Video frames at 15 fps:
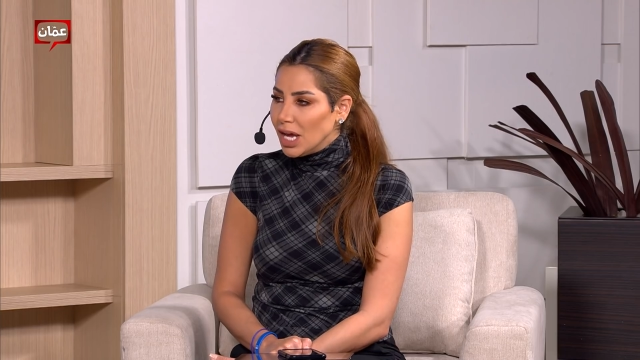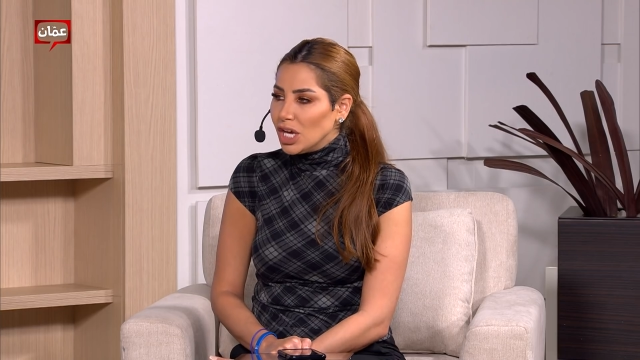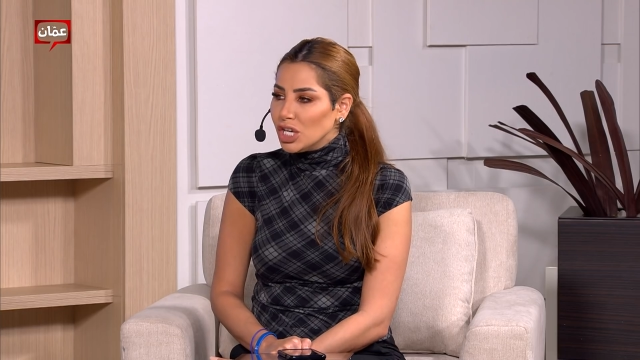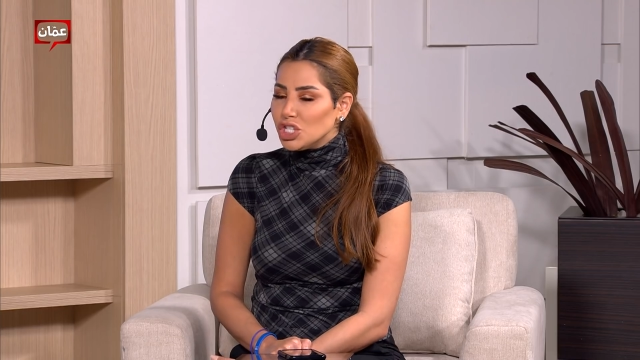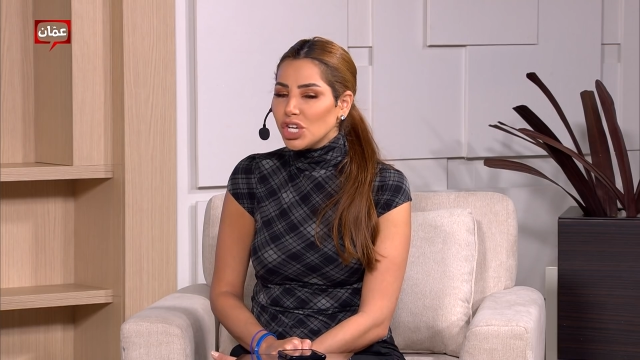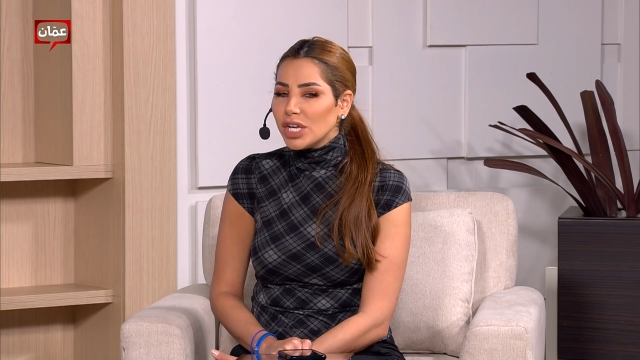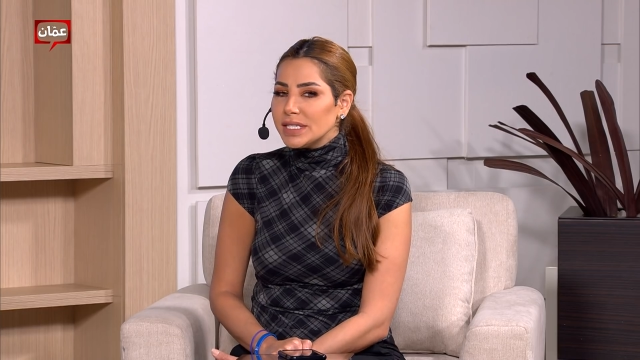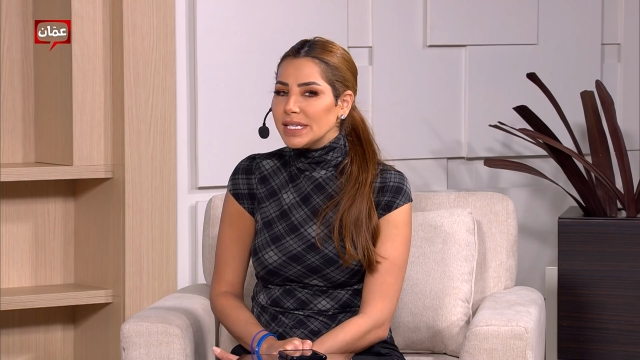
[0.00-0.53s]

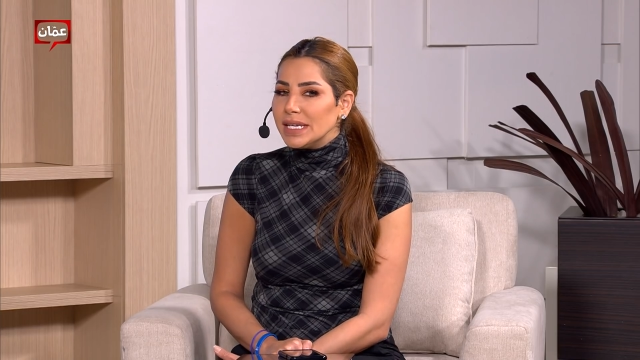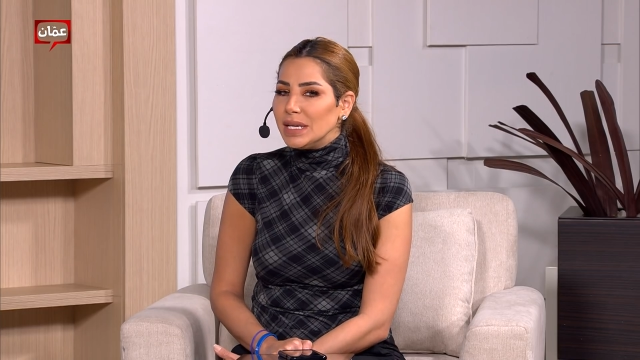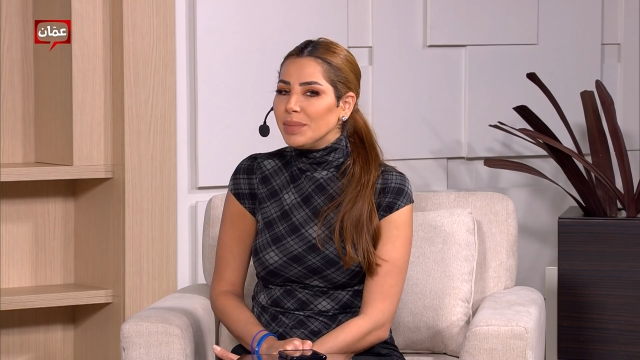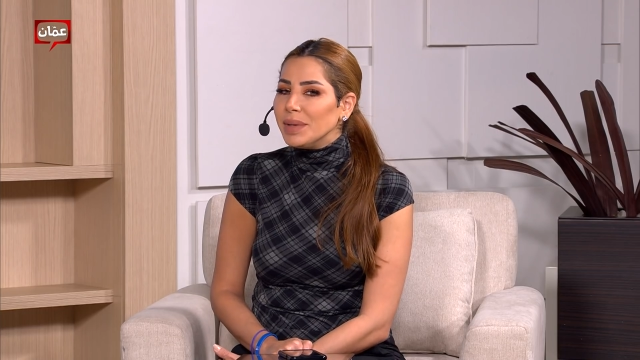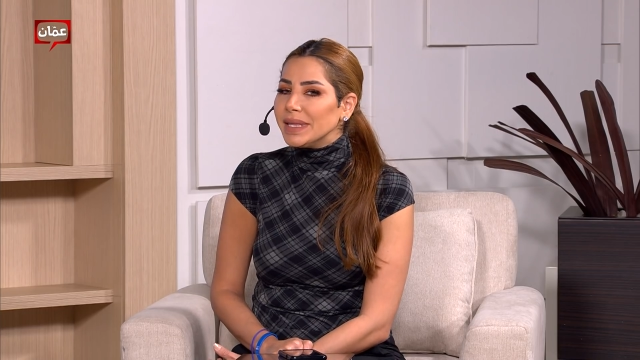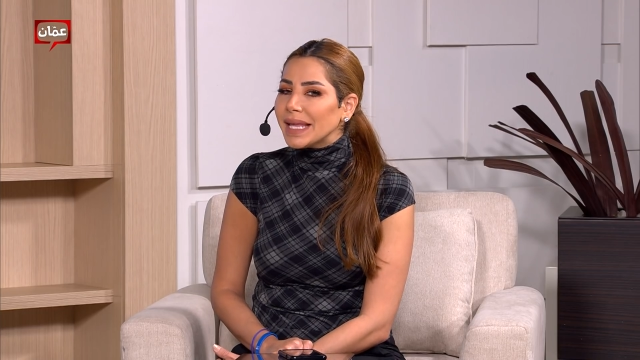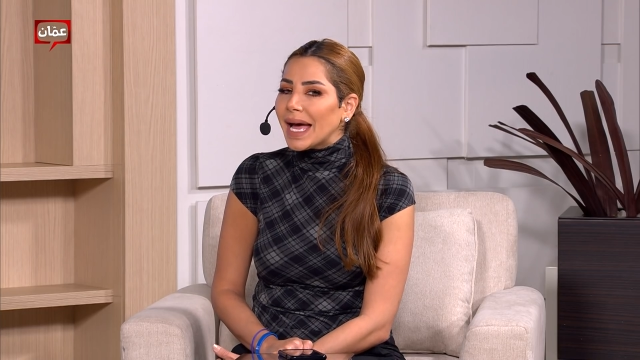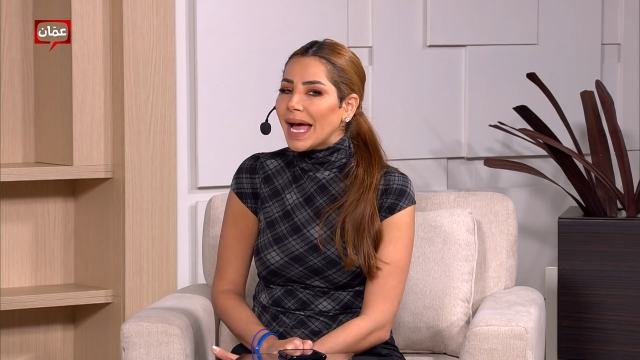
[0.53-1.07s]
الشخص اللي
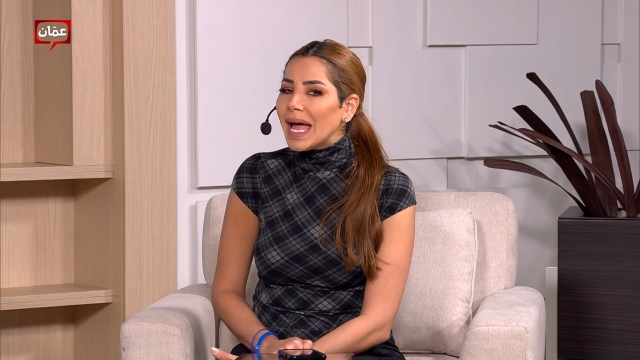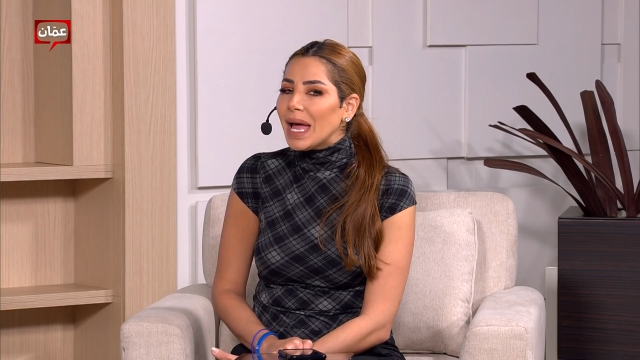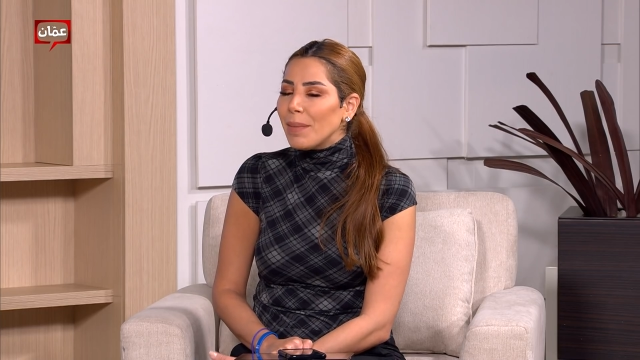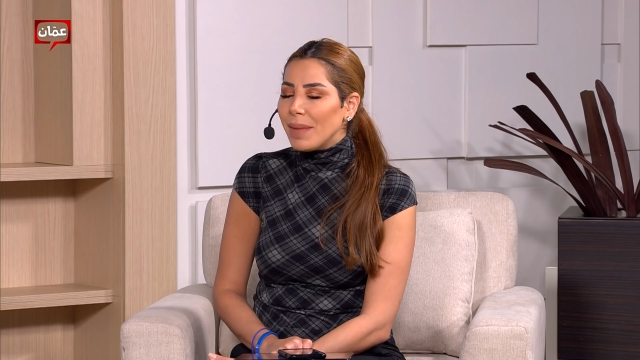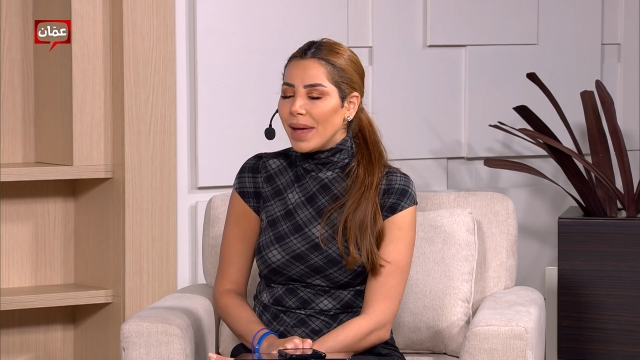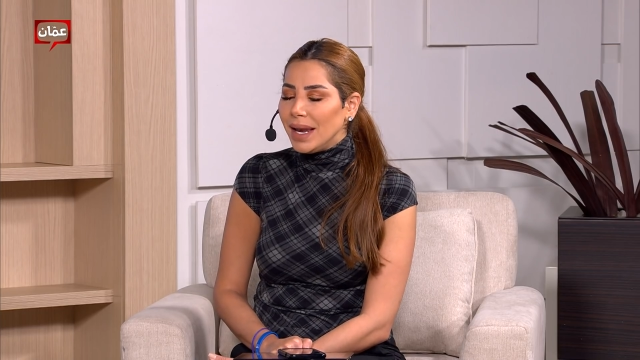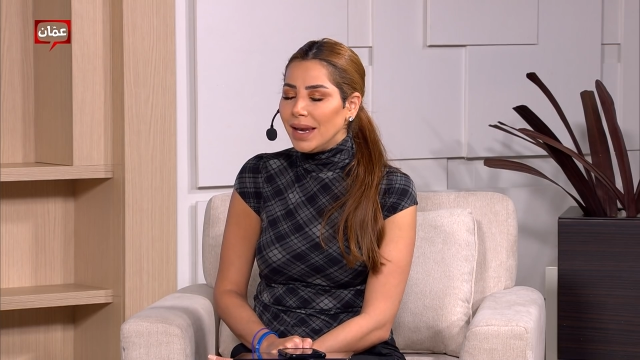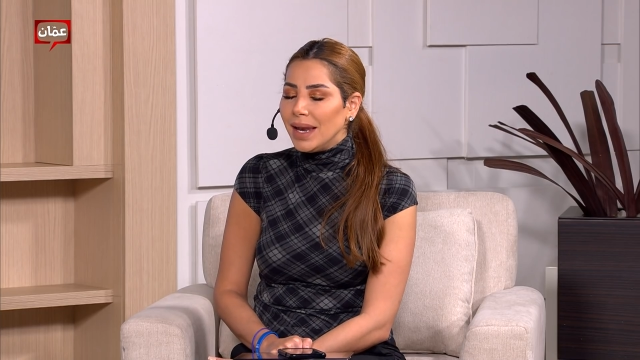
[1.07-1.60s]

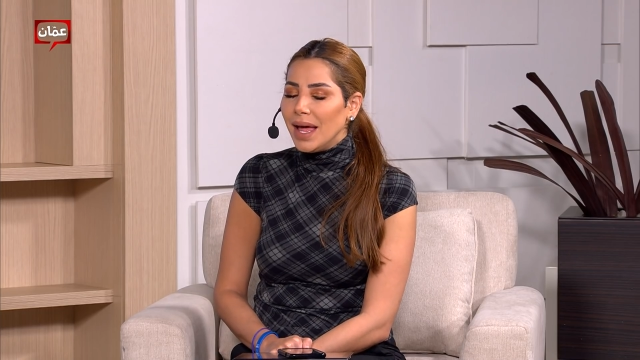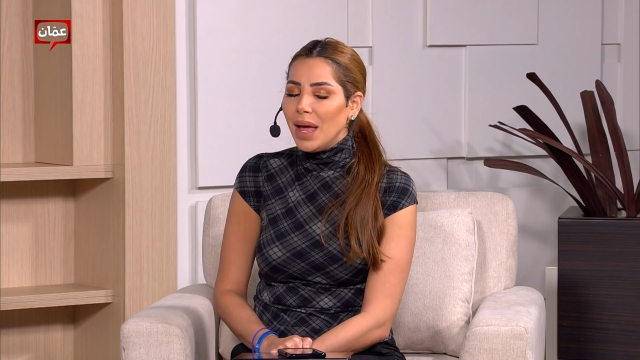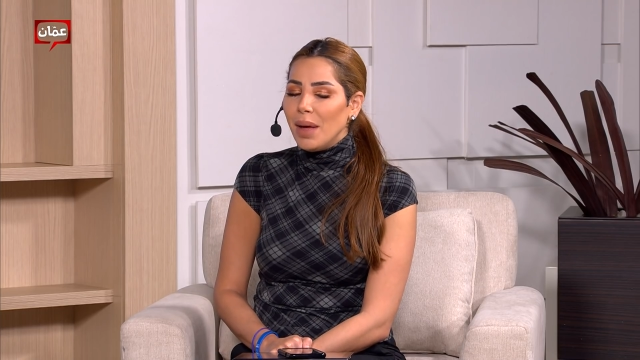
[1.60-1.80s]
بيتعامل